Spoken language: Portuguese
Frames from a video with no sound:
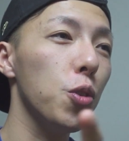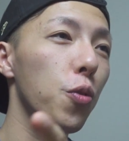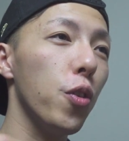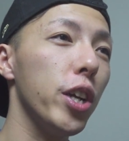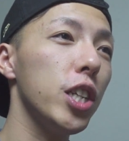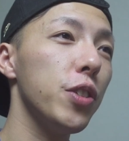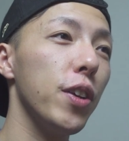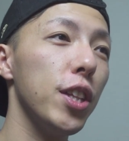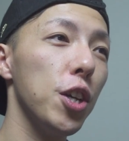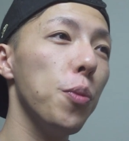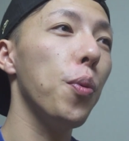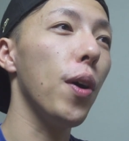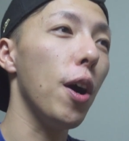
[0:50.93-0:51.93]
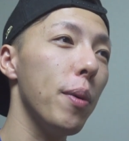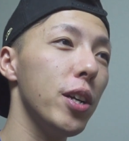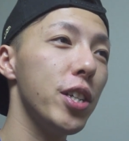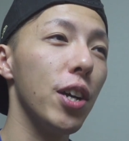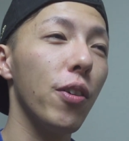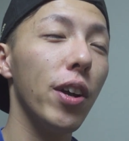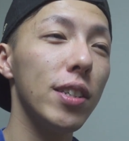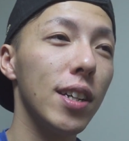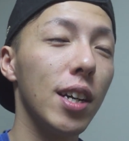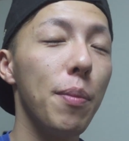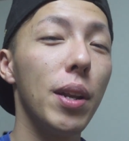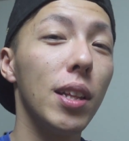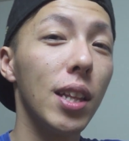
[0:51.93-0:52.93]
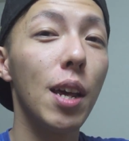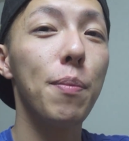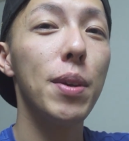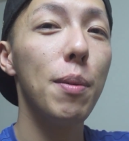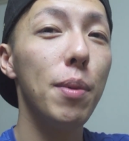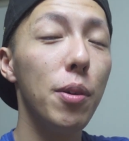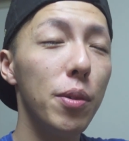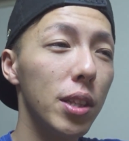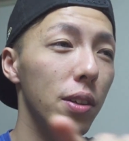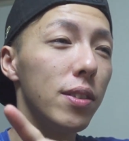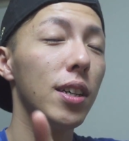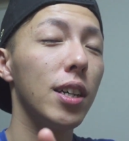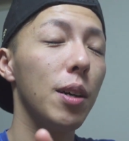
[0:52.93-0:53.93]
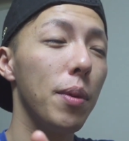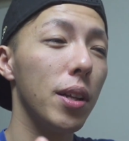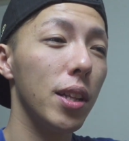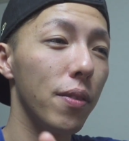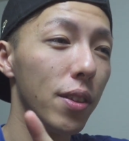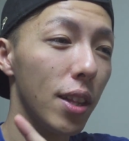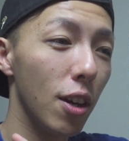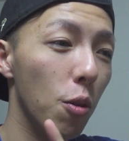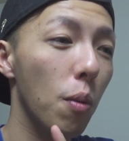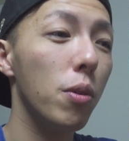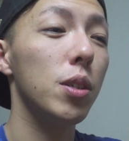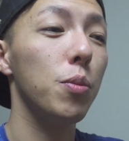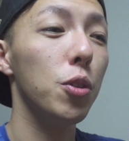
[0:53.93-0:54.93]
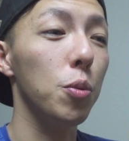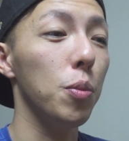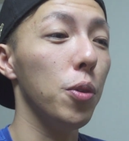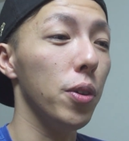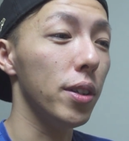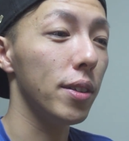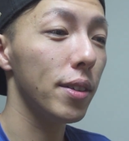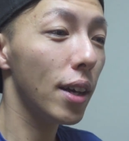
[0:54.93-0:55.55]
o Novo Oriente vendeu pro Albert e agora essa câmera tá na minha mão, então essa câmera deve ter alguma coisa muito boa.